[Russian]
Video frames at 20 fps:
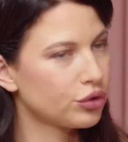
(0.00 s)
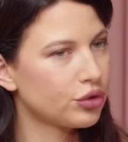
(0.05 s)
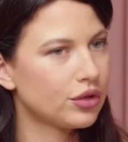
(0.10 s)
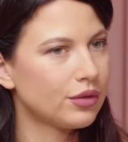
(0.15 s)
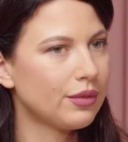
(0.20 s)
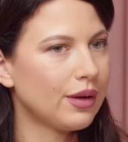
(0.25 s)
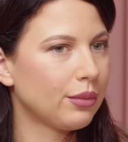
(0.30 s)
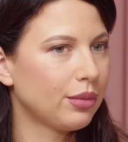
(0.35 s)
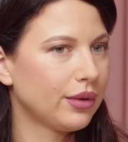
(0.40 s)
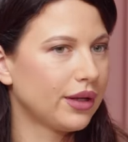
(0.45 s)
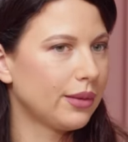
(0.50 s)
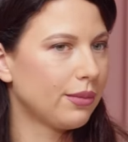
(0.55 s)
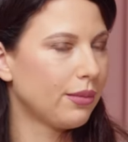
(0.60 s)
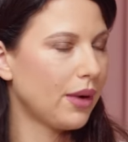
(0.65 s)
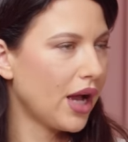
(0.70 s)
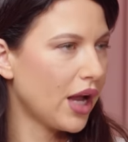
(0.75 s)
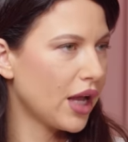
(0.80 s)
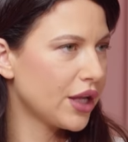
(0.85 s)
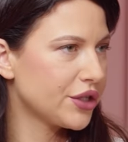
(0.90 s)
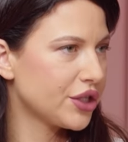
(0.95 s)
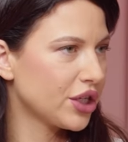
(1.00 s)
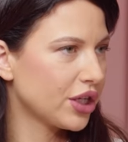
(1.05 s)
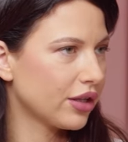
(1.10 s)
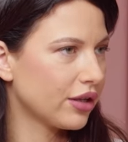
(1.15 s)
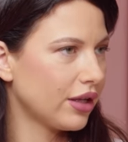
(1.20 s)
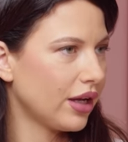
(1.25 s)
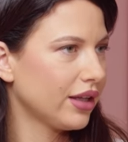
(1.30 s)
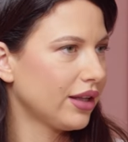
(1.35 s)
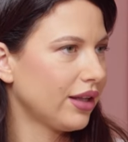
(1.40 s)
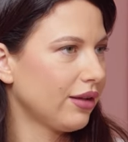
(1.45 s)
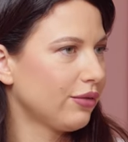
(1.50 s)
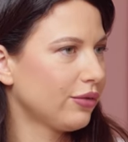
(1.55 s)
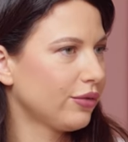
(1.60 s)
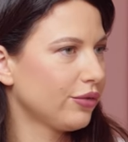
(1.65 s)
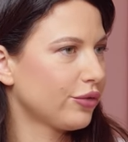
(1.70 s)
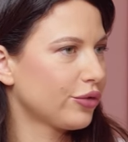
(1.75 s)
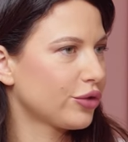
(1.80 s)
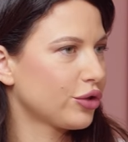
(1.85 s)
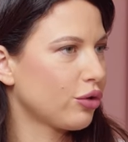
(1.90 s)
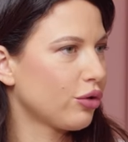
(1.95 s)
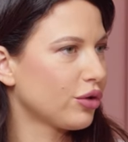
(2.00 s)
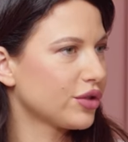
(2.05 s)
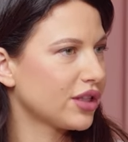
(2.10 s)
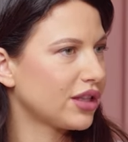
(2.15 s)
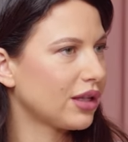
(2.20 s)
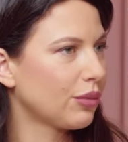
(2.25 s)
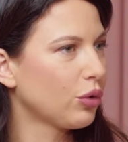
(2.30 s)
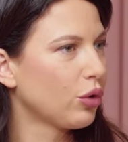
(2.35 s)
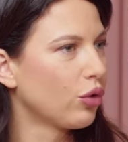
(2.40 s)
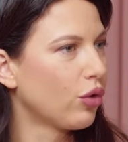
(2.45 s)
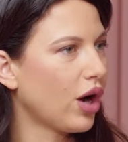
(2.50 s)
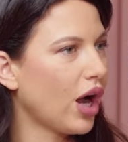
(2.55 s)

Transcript: То есть у тебя были мальчики, да, там школа, за тобой